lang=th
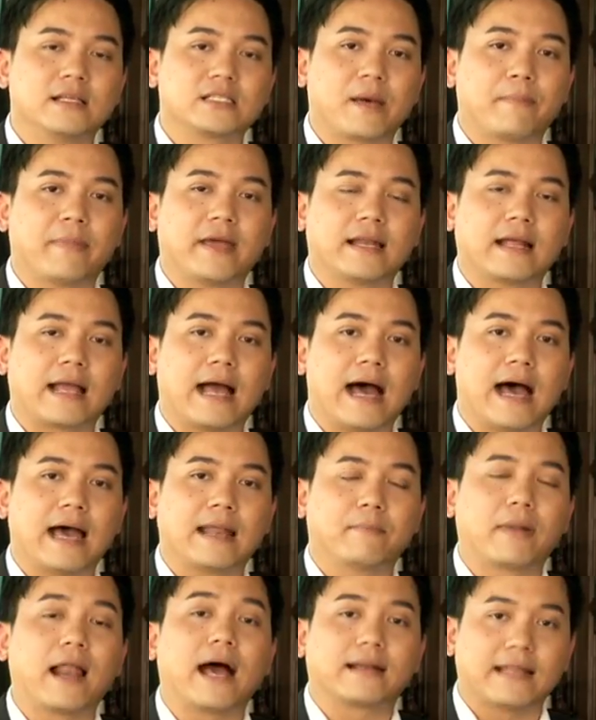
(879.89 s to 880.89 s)
จะเป็นกา
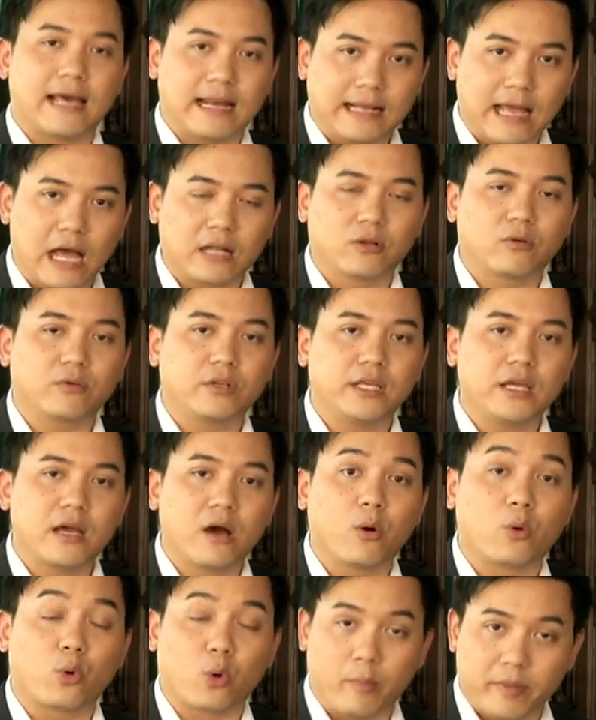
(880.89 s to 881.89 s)
รผลักดันการท่องเที่
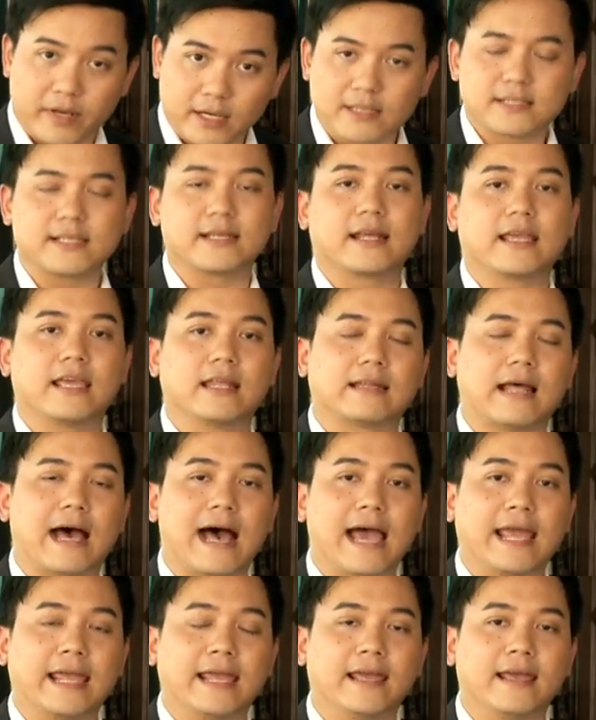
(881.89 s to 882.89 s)
ยวรวมไปถึงเศรษฐกิจ
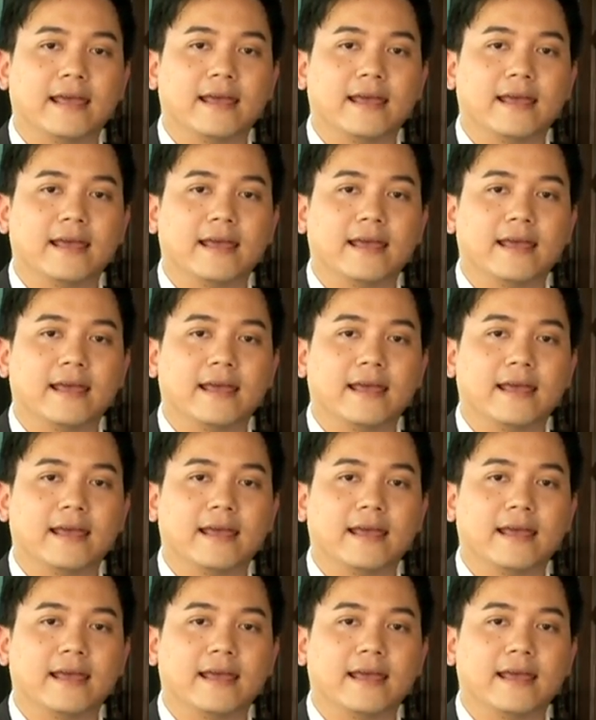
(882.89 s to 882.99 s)
ไทย